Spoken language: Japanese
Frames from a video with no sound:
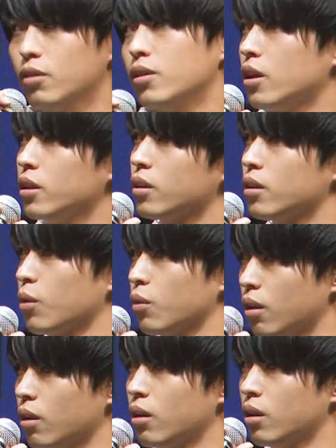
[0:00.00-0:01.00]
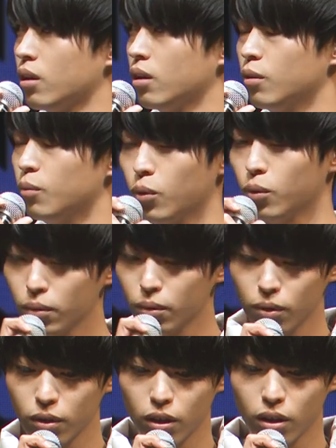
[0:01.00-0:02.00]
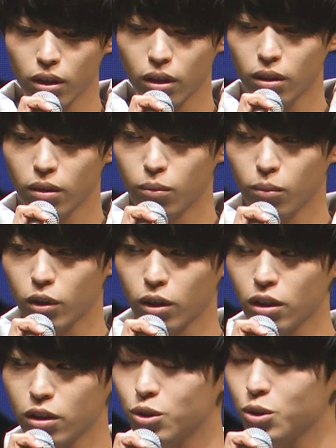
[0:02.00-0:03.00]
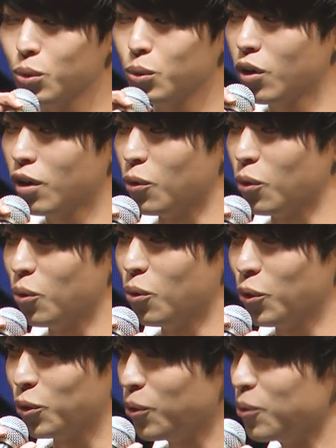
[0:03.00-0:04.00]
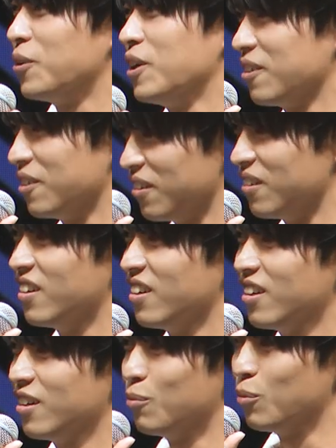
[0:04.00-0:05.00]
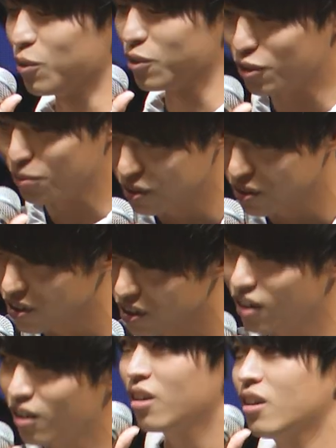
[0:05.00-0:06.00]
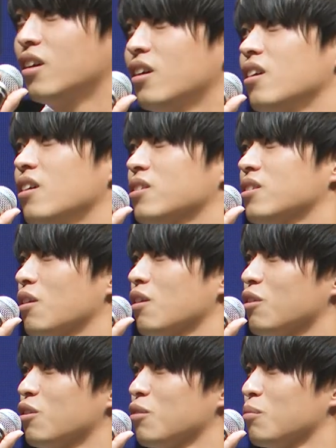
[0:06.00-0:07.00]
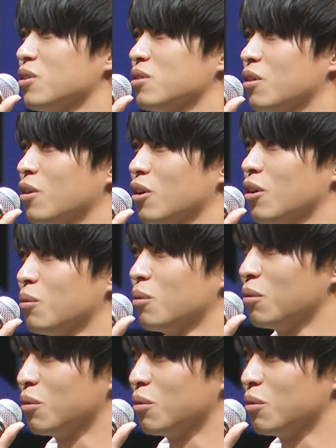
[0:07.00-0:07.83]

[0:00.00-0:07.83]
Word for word: けるだけだったのでもう本当に緊張とかもほとんどなくもうスムーズにやらせていただきまして本